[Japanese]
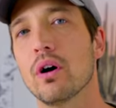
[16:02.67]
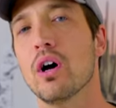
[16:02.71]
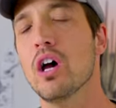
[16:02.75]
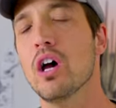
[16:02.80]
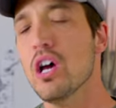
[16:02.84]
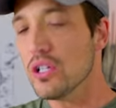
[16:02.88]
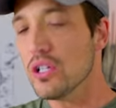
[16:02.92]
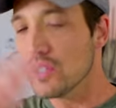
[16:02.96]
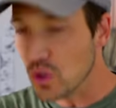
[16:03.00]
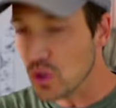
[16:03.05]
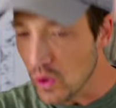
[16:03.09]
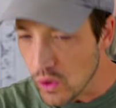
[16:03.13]
よ。
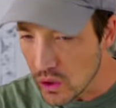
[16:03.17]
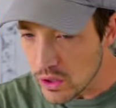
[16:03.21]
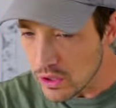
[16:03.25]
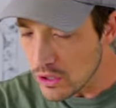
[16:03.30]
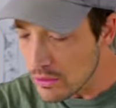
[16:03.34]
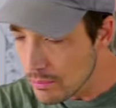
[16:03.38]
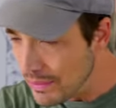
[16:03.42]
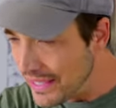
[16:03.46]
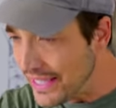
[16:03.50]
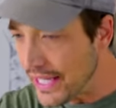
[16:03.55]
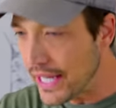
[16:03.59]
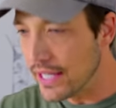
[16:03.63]
そう
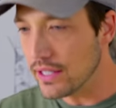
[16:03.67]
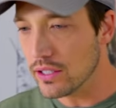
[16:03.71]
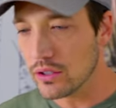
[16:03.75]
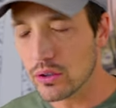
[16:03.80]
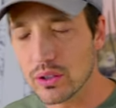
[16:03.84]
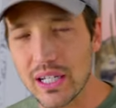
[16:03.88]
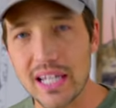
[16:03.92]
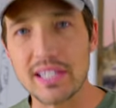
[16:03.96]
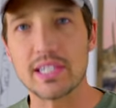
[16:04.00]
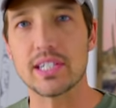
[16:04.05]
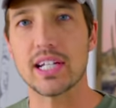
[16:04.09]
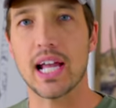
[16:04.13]
いう見ている
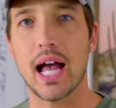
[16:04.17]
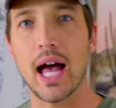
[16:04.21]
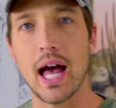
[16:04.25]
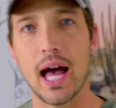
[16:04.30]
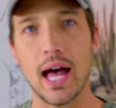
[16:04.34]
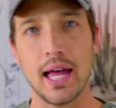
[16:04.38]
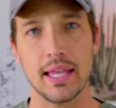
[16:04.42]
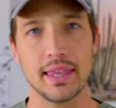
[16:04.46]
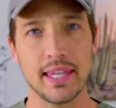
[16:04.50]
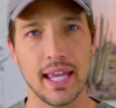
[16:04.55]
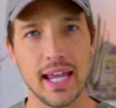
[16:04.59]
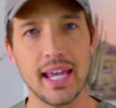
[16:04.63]
人たち
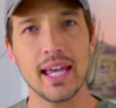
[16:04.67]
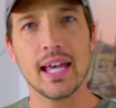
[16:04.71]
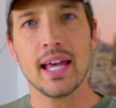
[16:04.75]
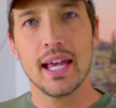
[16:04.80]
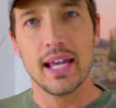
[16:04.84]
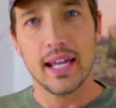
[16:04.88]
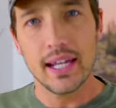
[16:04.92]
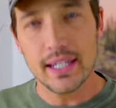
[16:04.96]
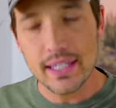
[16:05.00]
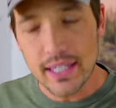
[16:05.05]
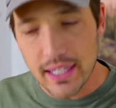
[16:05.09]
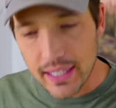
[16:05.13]
がね、
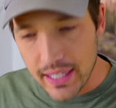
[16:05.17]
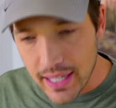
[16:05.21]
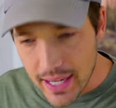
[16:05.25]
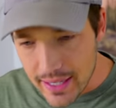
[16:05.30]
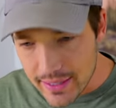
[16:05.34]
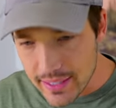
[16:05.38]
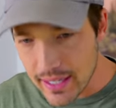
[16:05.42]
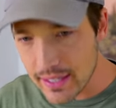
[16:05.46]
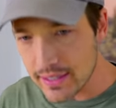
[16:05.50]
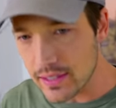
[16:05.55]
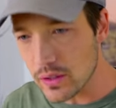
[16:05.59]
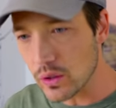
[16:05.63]
変な
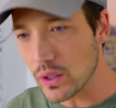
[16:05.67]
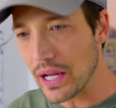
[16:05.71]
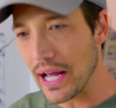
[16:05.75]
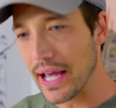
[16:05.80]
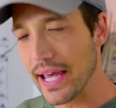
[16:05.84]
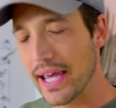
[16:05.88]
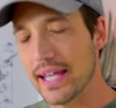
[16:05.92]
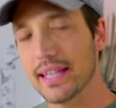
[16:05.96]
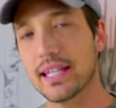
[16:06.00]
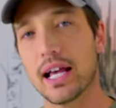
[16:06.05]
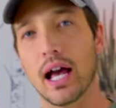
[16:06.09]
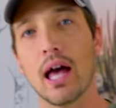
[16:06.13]
警察とか
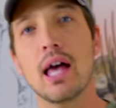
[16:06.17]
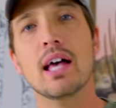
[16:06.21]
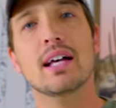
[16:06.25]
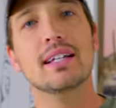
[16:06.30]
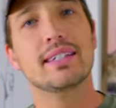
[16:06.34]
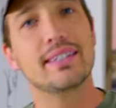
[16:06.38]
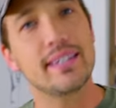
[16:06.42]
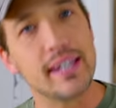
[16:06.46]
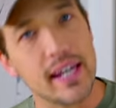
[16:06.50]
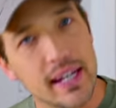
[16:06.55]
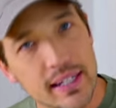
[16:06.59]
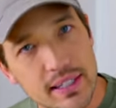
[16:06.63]
変な
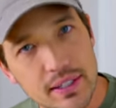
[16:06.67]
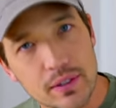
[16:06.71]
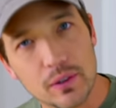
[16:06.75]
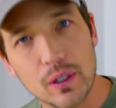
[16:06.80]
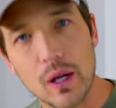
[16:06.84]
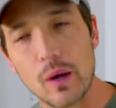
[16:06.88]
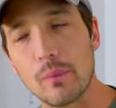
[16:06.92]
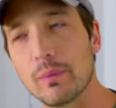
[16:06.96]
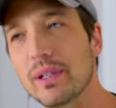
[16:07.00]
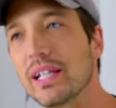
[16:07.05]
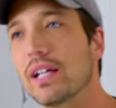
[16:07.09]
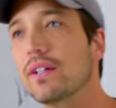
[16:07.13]
政治と
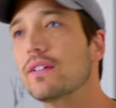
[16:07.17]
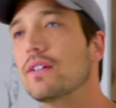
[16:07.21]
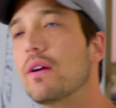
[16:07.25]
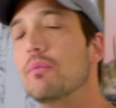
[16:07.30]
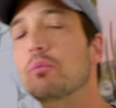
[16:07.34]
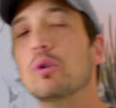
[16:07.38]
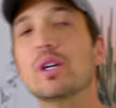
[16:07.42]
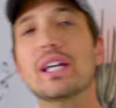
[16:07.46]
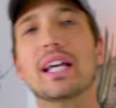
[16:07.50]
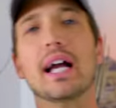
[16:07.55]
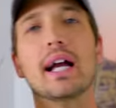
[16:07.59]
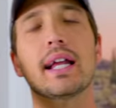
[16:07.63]
かを見てる人
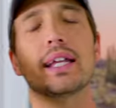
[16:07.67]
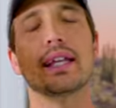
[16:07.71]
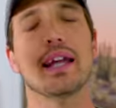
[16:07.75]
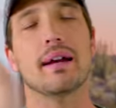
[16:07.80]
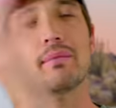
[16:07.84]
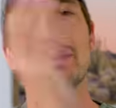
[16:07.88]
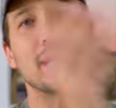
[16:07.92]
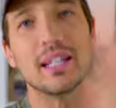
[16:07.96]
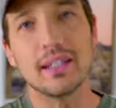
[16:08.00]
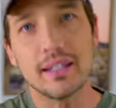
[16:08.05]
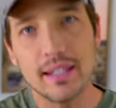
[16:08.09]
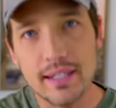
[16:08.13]
はもういい加減に
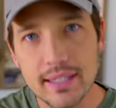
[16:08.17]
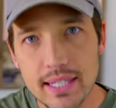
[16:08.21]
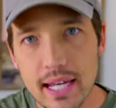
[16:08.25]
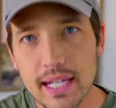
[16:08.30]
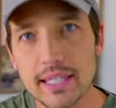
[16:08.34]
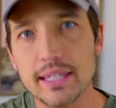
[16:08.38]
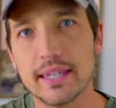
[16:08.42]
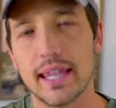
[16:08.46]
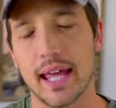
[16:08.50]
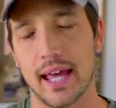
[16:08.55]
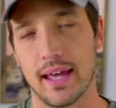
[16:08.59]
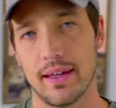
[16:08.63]
やめてくださ
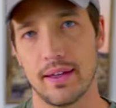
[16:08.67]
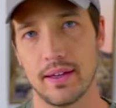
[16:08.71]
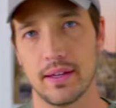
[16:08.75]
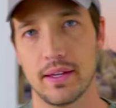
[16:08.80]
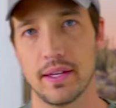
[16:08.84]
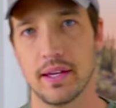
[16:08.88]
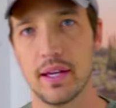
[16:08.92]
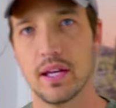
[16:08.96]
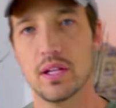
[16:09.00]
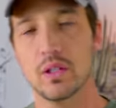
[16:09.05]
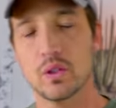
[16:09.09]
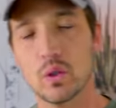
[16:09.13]
いって、
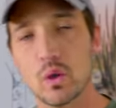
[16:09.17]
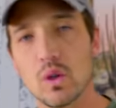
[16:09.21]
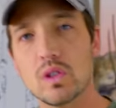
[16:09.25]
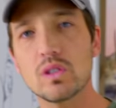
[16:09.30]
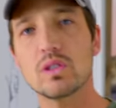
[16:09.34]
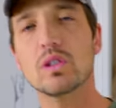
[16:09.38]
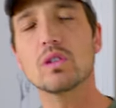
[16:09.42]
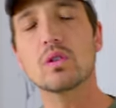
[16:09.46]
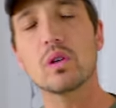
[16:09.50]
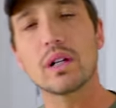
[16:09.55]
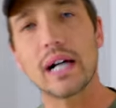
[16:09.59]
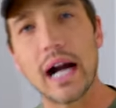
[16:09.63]
そう
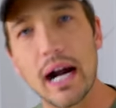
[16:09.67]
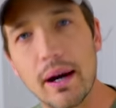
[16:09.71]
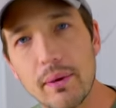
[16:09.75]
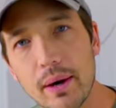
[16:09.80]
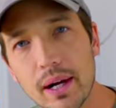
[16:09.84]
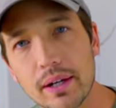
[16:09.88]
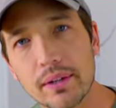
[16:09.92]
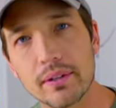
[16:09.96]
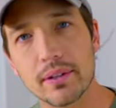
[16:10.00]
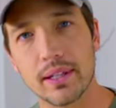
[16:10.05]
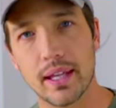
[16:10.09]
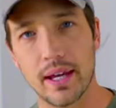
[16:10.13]
すると変
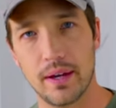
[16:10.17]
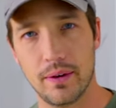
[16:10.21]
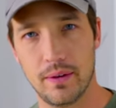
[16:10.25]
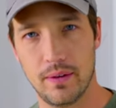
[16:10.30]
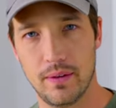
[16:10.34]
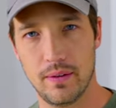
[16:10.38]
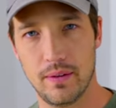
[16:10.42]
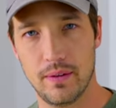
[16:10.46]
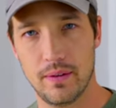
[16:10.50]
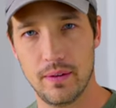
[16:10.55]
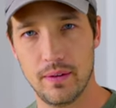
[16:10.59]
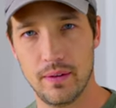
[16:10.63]
わるんだよ。
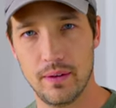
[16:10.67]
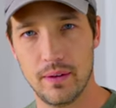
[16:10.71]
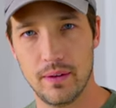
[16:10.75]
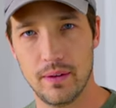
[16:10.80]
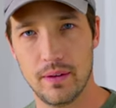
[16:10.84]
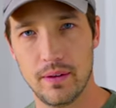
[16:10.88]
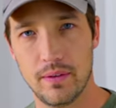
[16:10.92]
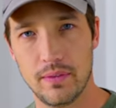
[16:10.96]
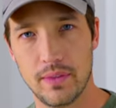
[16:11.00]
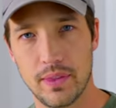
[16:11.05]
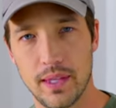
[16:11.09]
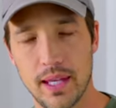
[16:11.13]

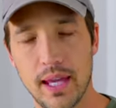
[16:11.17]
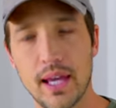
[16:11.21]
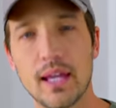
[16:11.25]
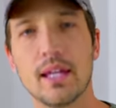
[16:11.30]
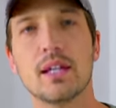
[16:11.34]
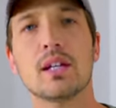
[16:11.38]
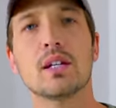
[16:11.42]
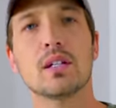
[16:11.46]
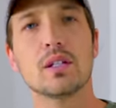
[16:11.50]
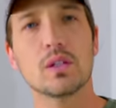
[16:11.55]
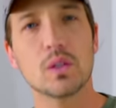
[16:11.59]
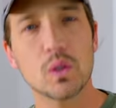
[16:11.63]

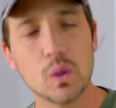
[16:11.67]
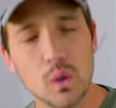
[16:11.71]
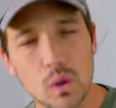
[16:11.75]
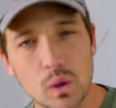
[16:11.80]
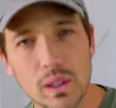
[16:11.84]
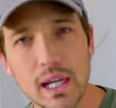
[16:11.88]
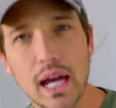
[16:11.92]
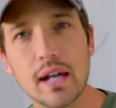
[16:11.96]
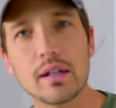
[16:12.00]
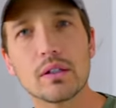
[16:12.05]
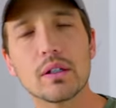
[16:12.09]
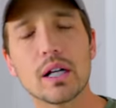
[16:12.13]
ね、そ
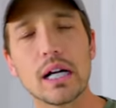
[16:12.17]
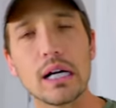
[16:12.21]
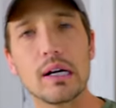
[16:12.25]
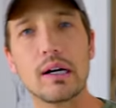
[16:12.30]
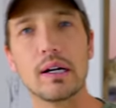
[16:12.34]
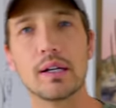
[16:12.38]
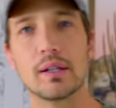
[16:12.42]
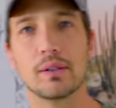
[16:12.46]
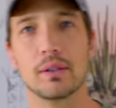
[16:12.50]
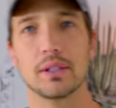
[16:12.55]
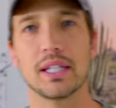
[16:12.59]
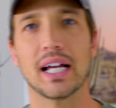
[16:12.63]
うやると変
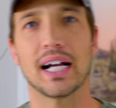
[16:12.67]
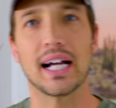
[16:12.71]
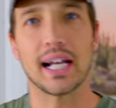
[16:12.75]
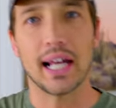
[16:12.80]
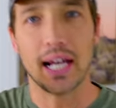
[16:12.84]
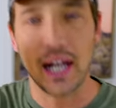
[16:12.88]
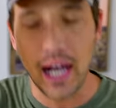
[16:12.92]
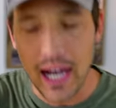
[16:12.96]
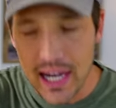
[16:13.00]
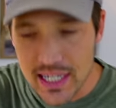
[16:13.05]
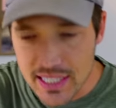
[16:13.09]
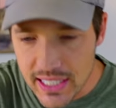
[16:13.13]
わるの。だか
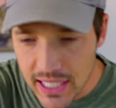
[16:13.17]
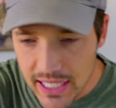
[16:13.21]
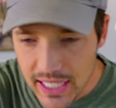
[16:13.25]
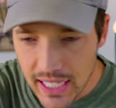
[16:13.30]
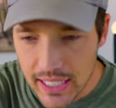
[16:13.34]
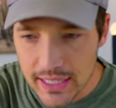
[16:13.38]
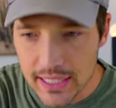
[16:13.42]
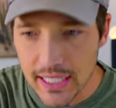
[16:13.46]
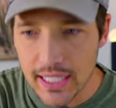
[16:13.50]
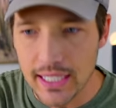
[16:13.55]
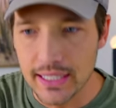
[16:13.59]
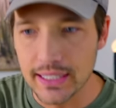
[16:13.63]
ら会社で
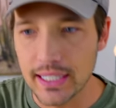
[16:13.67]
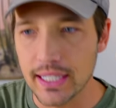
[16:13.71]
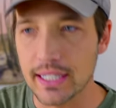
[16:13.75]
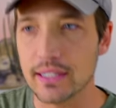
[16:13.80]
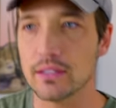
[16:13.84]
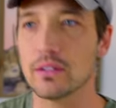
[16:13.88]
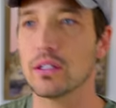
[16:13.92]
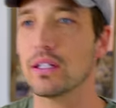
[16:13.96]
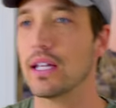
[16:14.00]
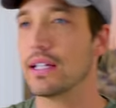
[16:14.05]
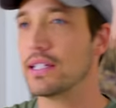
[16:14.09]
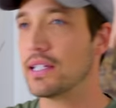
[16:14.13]
働いてい
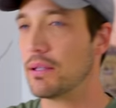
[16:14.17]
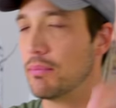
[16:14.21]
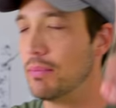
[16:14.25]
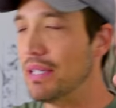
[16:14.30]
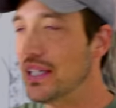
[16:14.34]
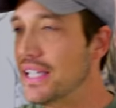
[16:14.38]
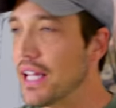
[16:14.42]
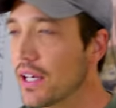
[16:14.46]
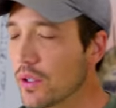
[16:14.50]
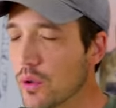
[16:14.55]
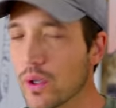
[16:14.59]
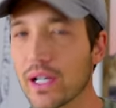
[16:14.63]
る人たちは
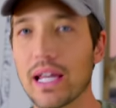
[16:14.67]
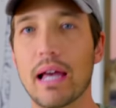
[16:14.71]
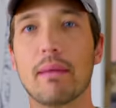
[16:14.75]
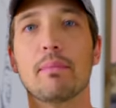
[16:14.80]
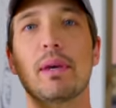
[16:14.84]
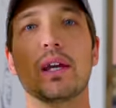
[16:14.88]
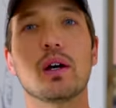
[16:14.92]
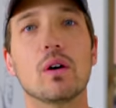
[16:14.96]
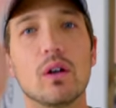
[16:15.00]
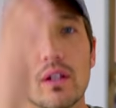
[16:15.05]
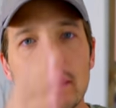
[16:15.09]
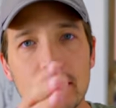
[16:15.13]
みんなでこれや
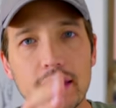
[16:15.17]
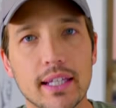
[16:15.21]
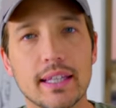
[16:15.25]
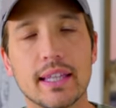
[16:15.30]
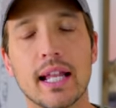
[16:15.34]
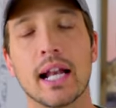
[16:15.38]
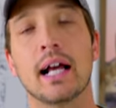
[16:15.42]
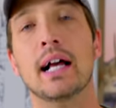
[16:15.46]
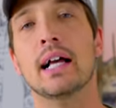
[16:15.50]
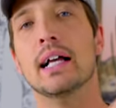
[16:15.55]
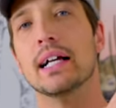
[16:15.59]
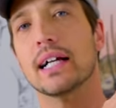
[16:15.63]
めようって言っ
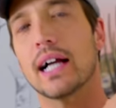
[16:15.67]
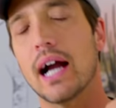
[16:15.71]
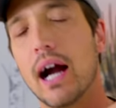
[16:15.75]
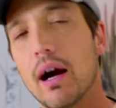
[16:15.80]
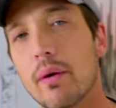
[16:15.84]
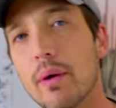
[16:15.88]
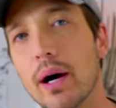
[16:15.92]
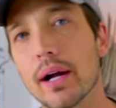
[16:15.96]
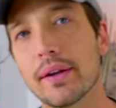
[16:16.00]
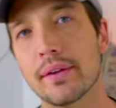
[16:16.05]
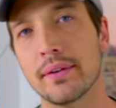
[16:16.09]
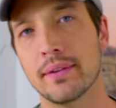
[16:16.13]
たら
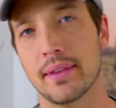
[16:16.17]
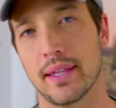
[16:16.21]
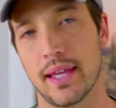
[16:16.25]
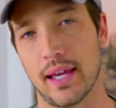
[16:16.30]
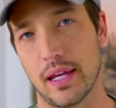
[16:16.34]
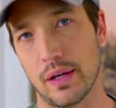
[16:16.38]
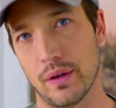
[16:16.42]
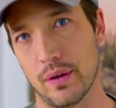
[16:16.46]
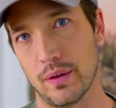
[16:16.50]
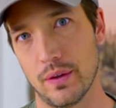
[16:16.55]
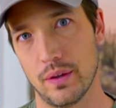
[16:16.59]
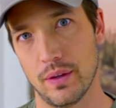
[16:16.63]
変わるん
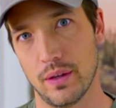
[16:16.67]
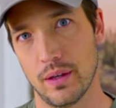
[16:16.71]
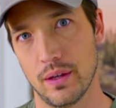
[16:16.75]
だよ。